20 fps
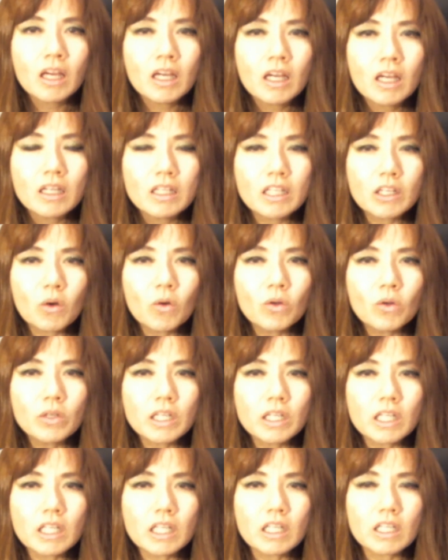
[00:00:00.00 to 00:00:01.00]
日本
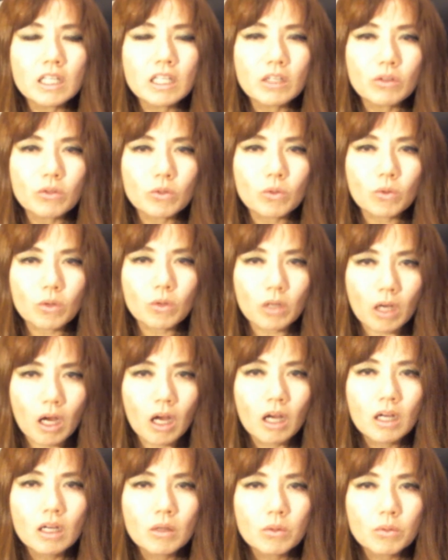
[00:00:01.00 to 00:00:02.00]
にいると
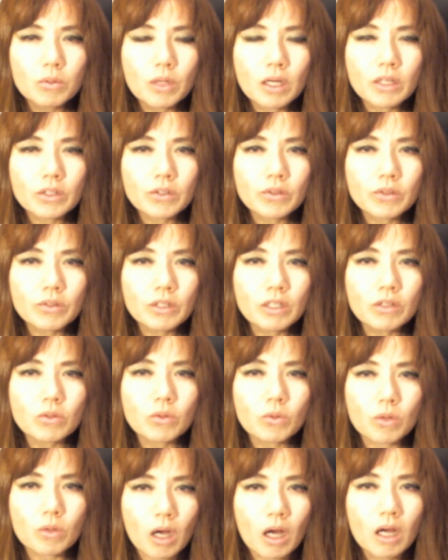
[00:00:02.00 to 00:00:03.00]
か、フランスにいる
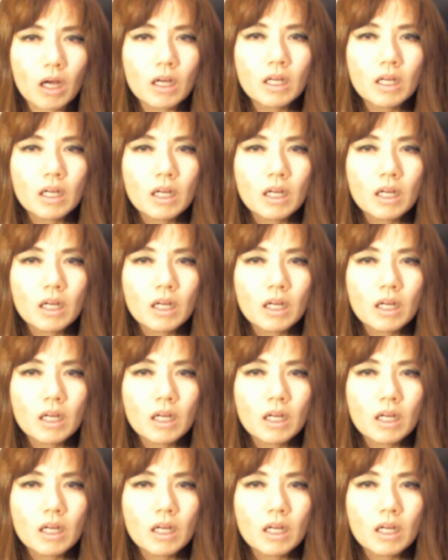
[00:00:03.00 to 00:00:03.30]
とか、